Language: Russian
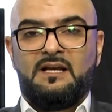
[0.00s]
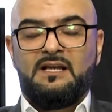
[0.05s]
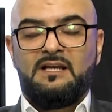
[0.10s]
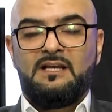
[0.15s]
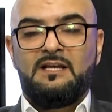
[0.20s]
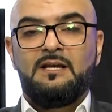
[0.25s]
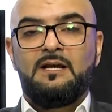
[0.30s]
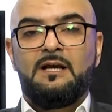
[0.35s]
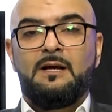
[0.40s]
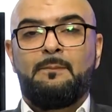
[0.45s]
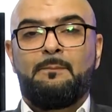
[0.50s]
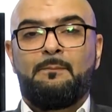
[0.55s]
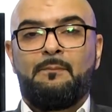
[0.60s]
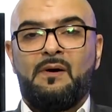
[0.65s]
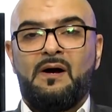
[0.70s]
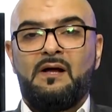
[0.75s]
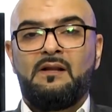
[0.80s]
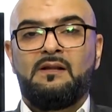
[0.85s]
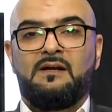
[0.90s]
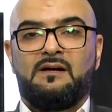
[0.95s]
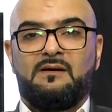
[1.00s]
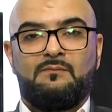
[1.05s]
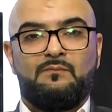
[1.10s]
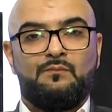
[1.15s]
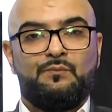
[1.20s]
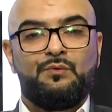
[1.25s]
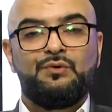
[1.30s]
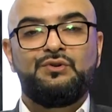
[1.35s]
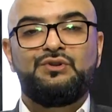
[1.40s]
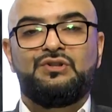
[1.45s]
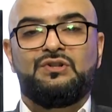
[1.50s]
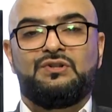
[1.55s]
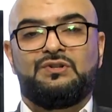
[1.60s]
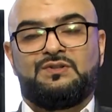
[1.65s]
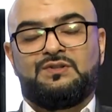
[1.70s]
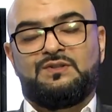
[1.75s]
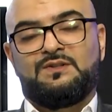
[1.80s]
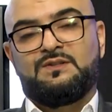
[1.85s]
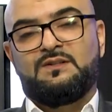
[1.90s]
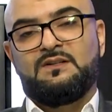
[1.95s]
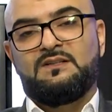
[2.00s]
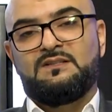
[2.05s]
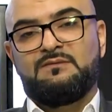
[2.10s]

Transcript: и пала мученической